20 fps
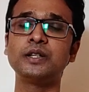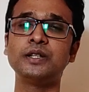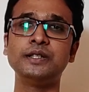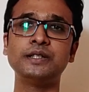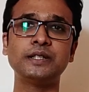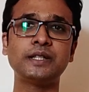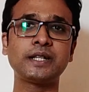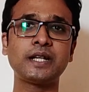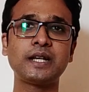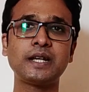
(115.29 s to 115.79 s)

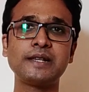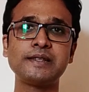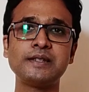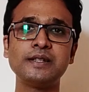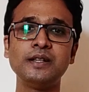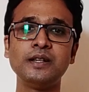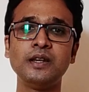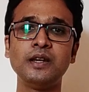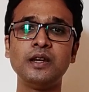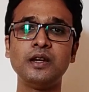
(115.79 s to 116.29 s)
ইটা দেখা
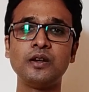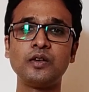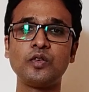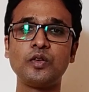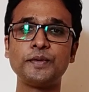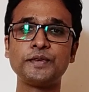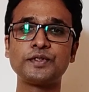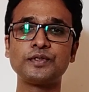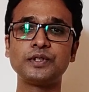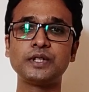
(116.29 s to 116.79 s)
গেছে
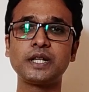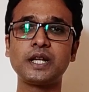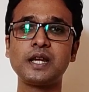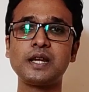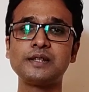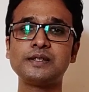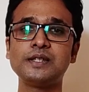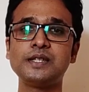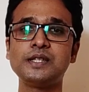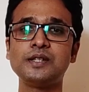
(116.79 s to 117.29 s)
গবেষণা দেখা
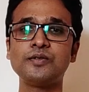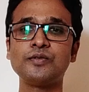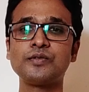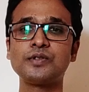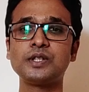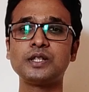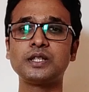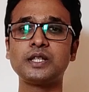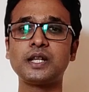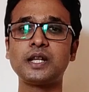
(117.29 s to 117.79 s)
গেছে যে
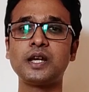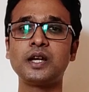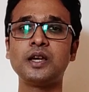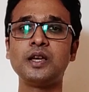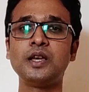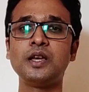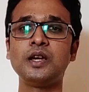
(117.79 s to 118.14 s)
হচ্ছে তারা